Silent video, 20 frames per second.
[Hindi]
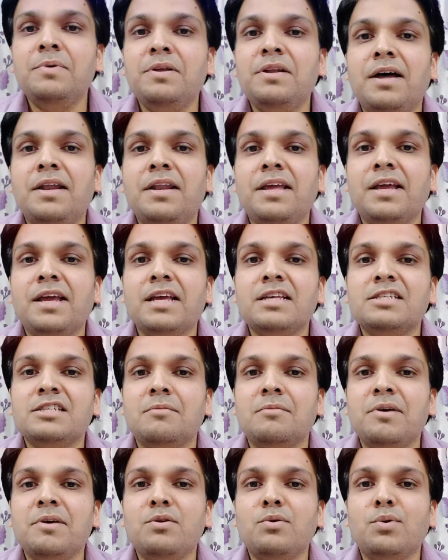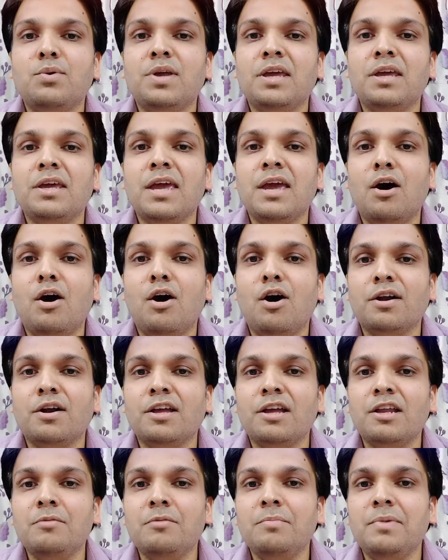बनाने के समय रोगी के
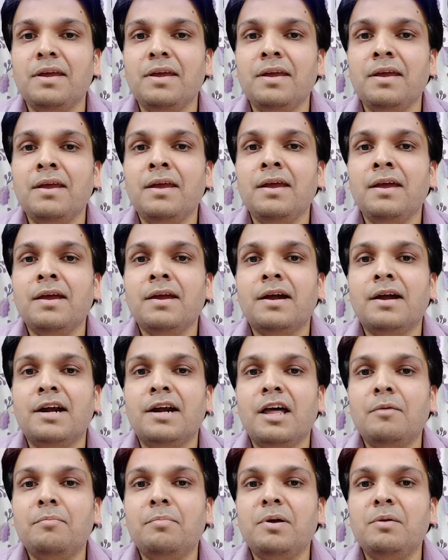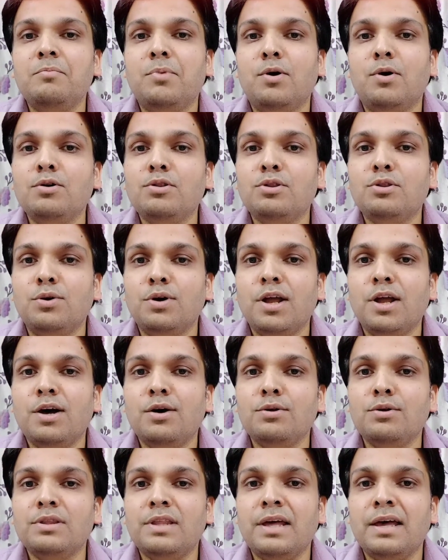ऑर्गन में कड़ापन बहुत थोड़ा
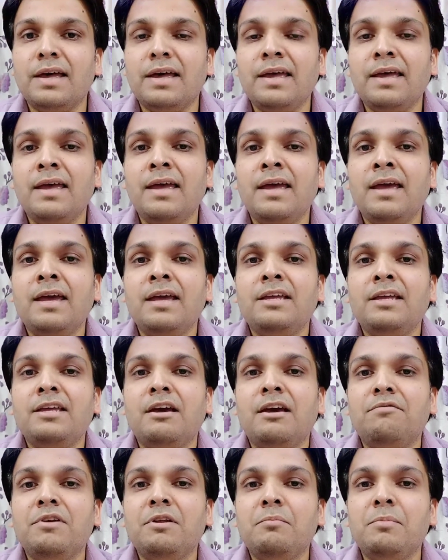होता है या फिर